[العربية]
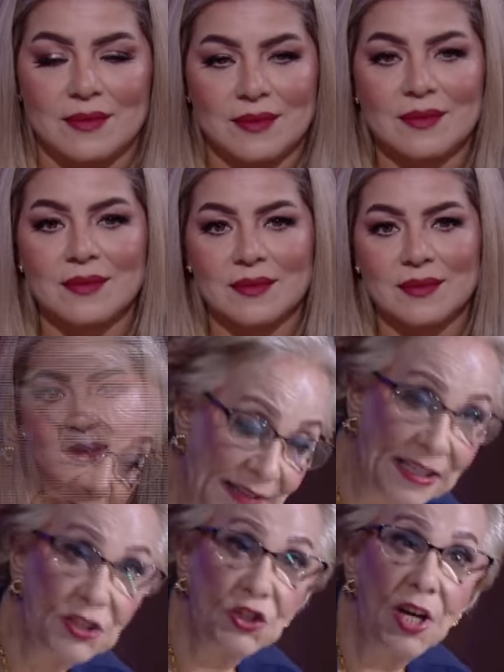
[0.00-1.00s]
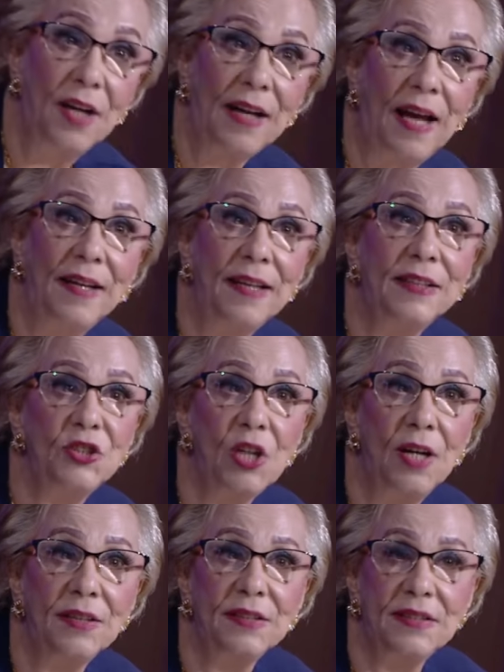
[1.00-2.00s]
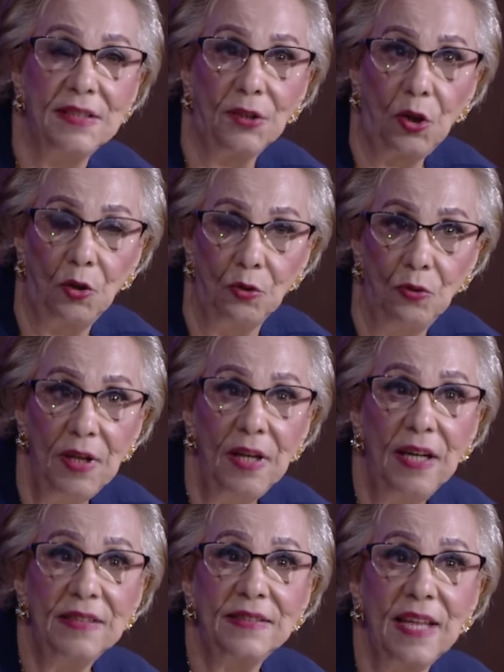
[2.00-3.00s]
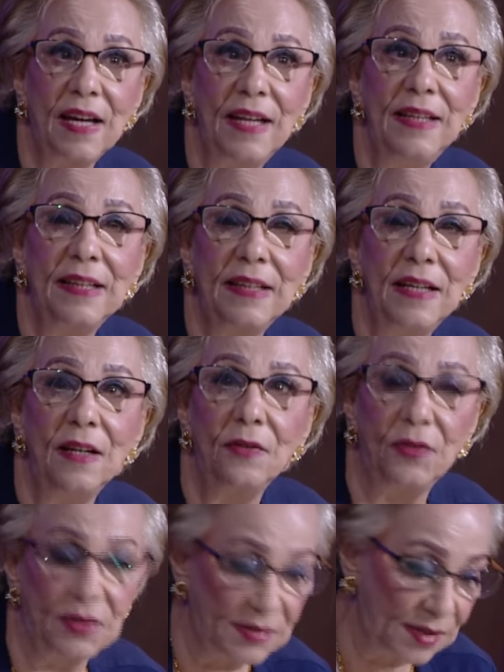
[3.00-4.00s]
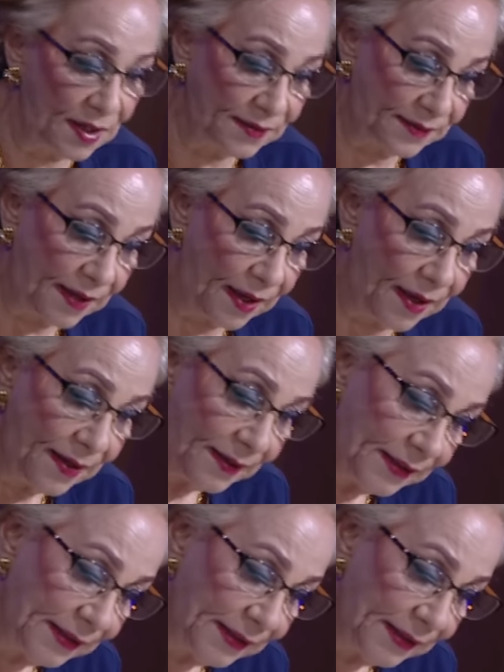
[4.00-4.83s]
وانت هذا الشهر عليكي شهر كثير حلو استغلي كل الفرصات يا